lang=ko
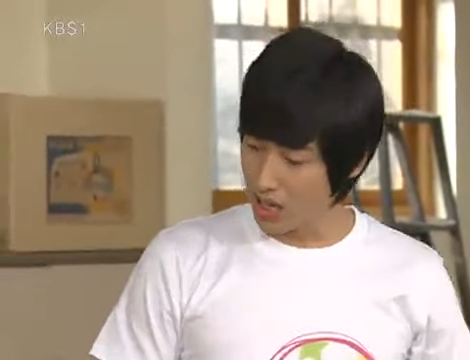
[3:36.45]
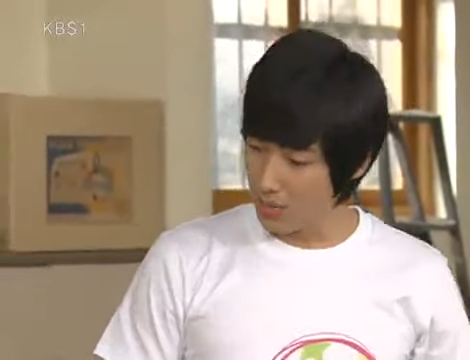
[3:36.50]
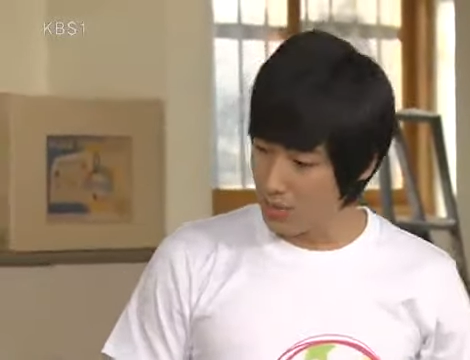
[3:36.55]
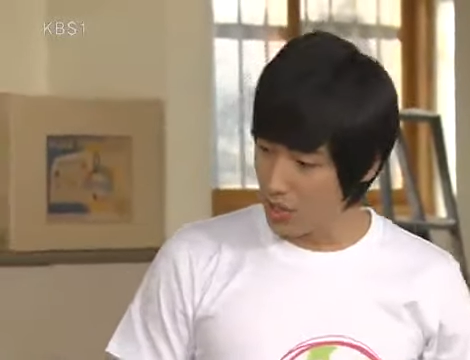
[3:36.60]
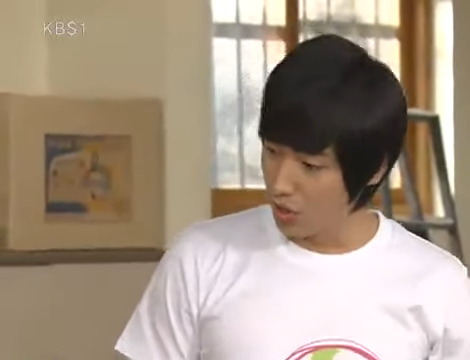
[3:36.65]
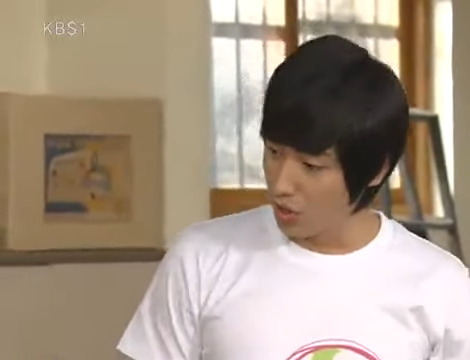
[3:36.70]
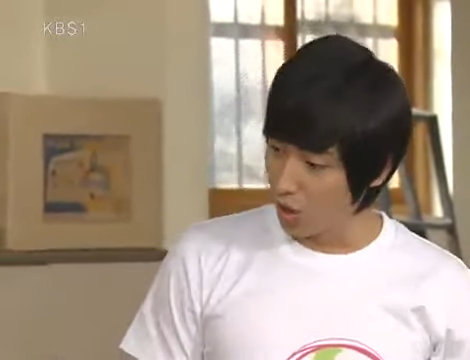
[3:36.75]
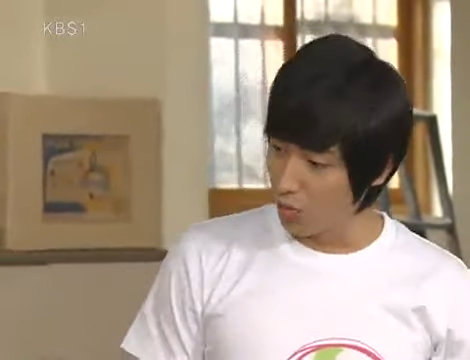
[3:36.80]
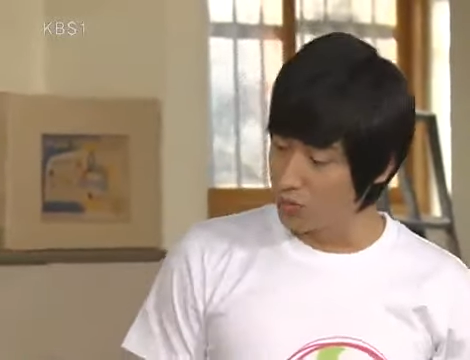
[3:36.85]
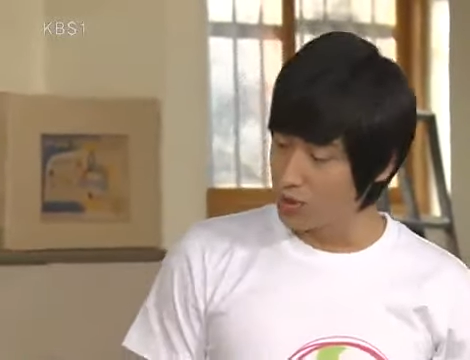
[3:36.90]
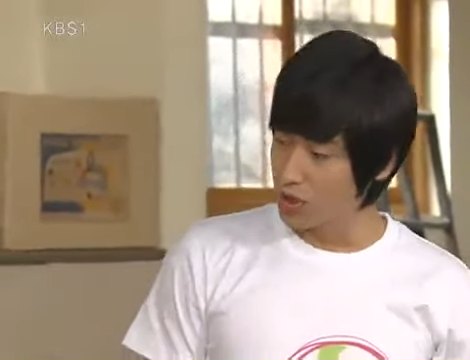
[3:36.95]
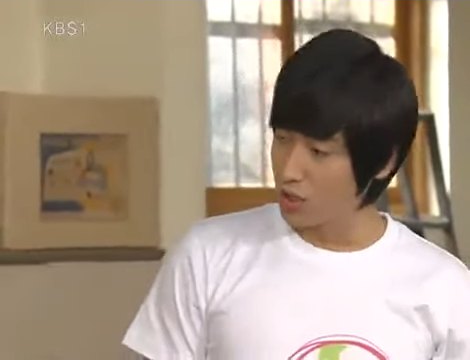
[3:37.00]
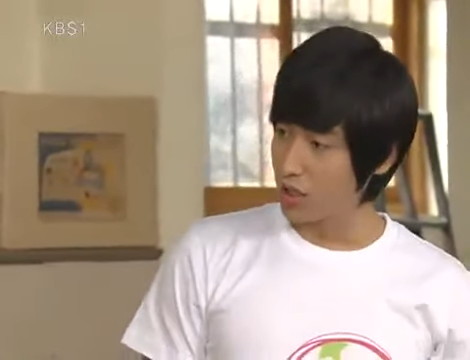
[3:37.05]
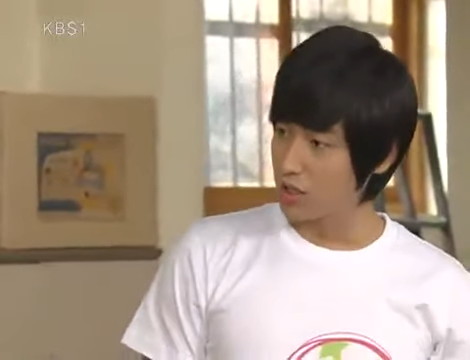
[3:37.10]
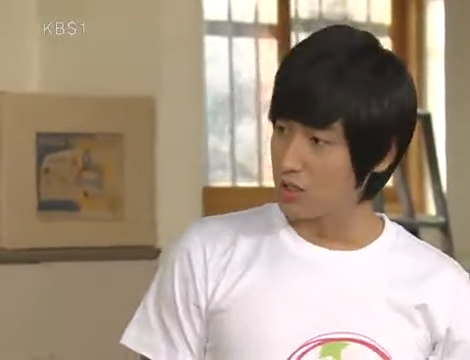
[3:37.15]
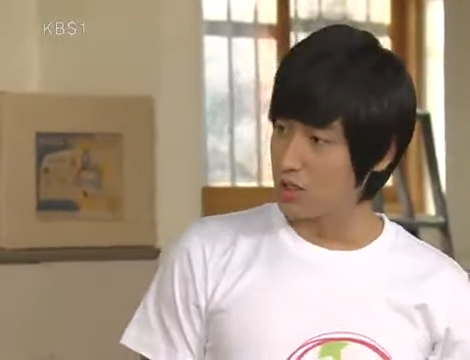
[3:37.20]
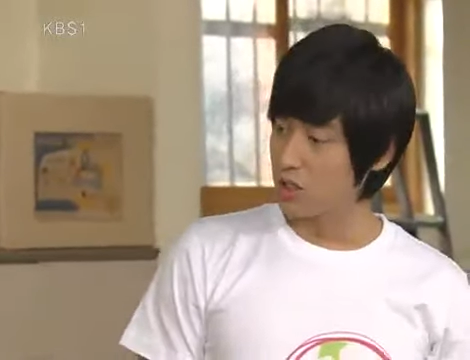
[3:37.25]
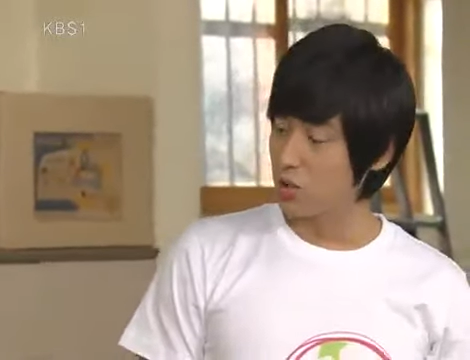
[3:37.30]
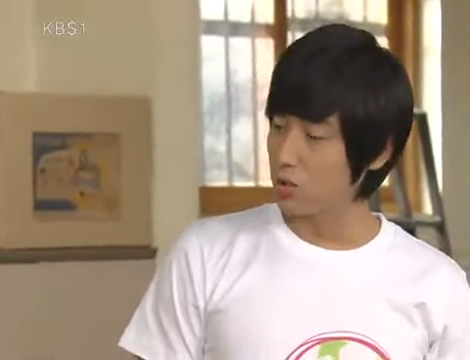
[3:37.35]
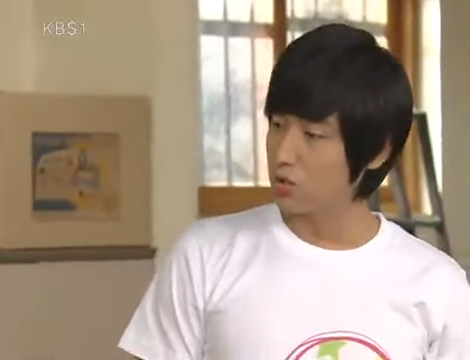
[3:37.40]
남의
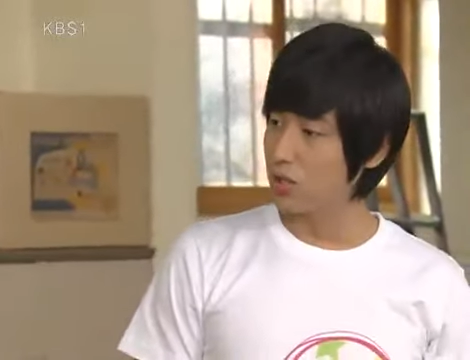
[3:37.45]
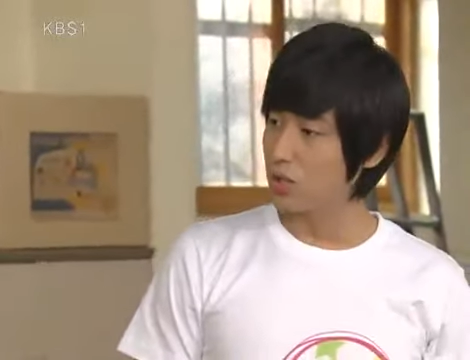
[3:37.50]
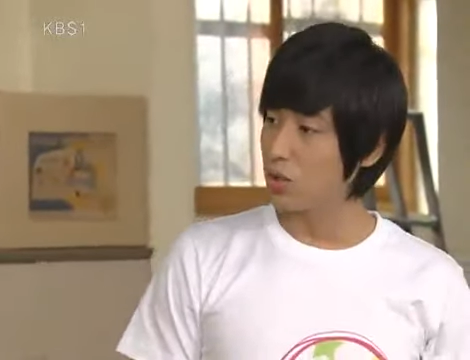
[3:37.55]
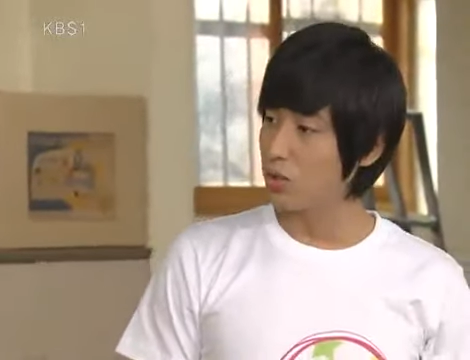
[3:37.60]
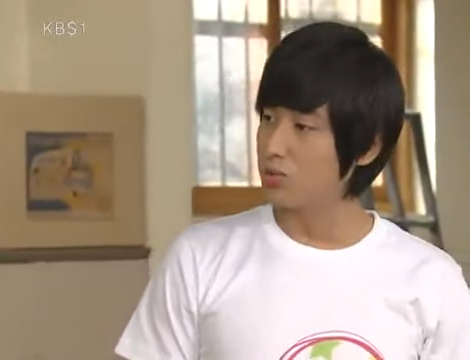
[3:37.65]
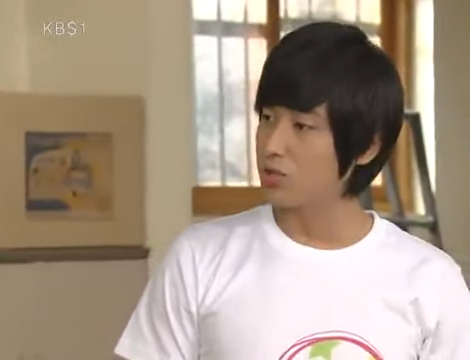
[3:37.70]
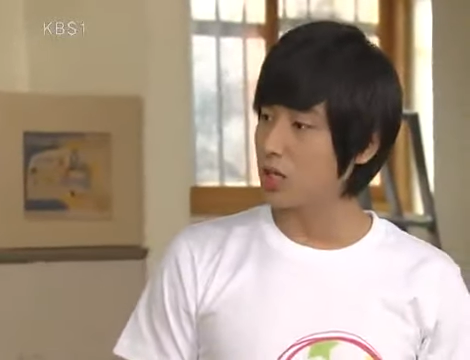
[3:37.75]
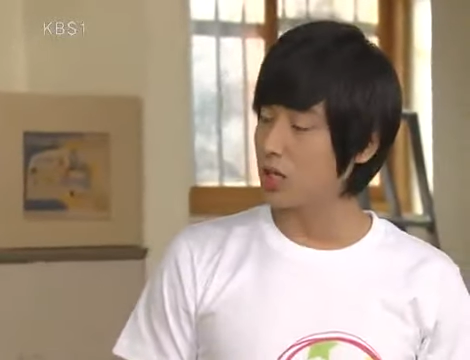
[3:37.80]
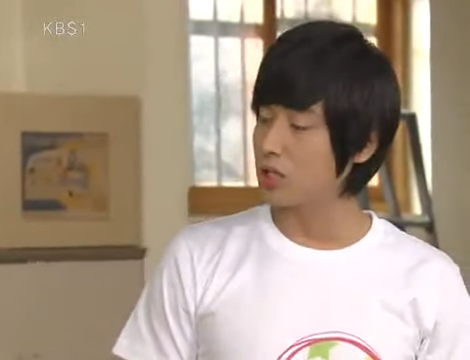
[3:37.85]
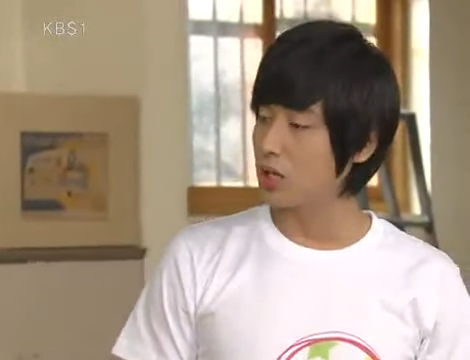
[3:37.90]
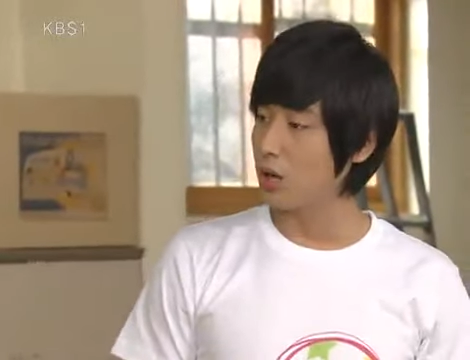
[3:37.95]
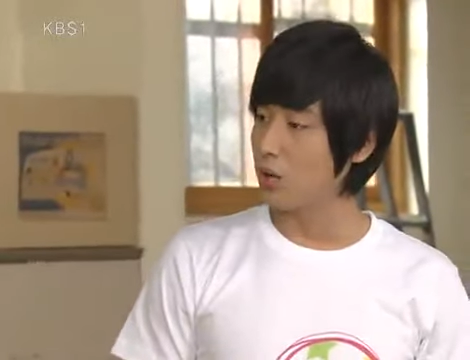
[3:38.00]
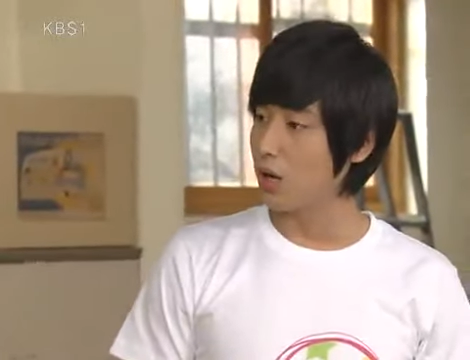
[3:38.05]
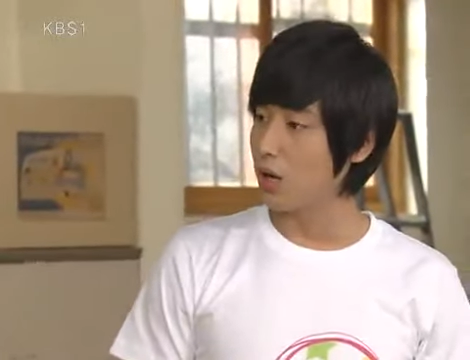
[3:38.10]
영업장에 시도 때도 없이